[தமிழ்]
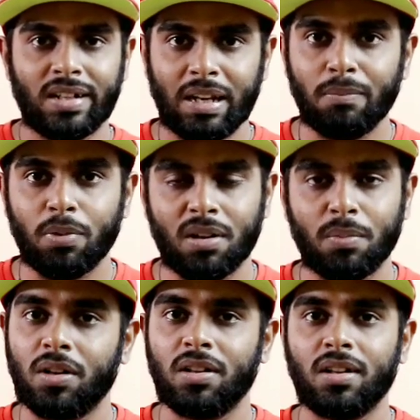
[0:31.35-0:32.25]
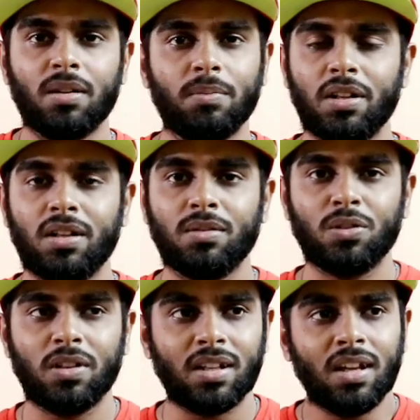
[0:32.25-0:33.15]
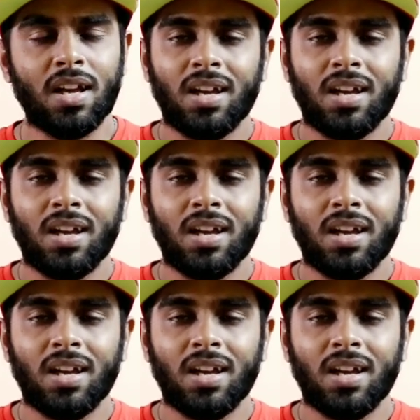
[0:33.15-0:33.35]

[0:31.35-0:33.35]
ட்ரை பண்ணுற படம் எப்படி இருக்குன்னு சொல்லிட்டு